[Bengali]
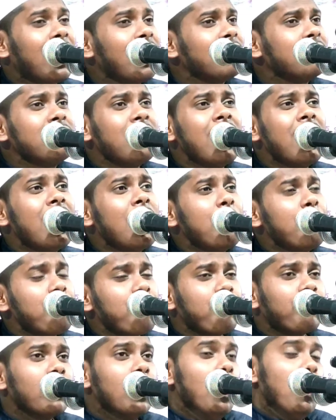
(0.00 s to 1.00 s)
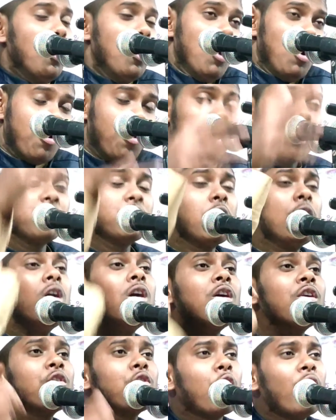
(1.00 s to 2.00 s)
আনহা
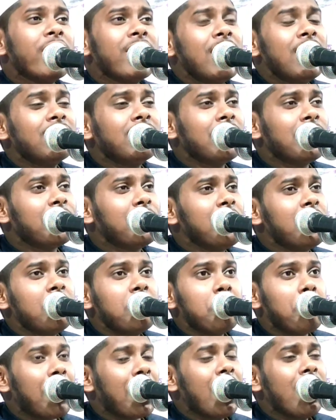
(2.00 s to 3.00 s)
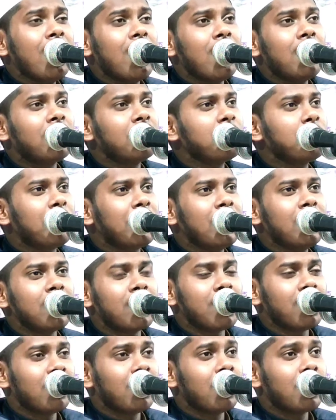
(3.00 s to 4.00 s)
নজর করিয়া দেখলেন বার
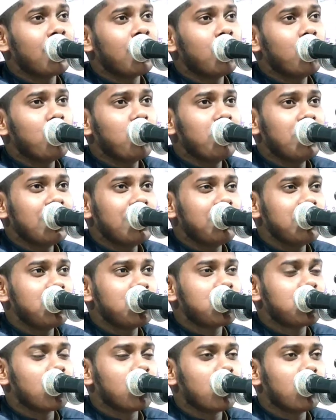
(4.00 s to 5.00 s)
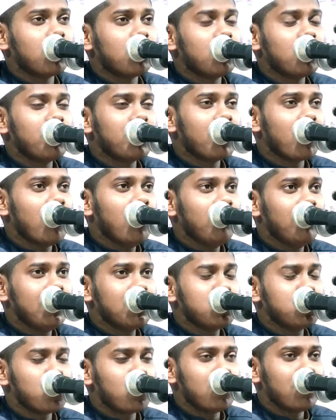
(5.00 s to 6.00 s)
আল্লাহর নবী বিশ্ব নবী
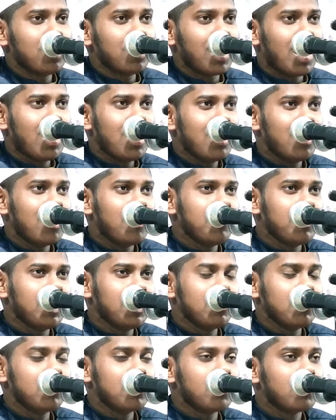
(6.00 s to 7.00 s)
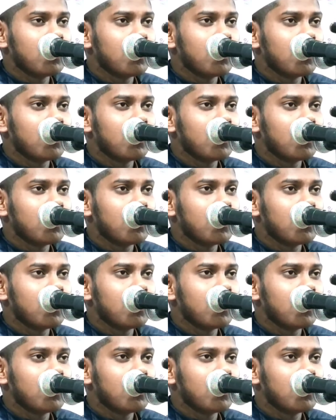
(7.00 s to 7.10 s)
রহমাতুল্লিল আলমিন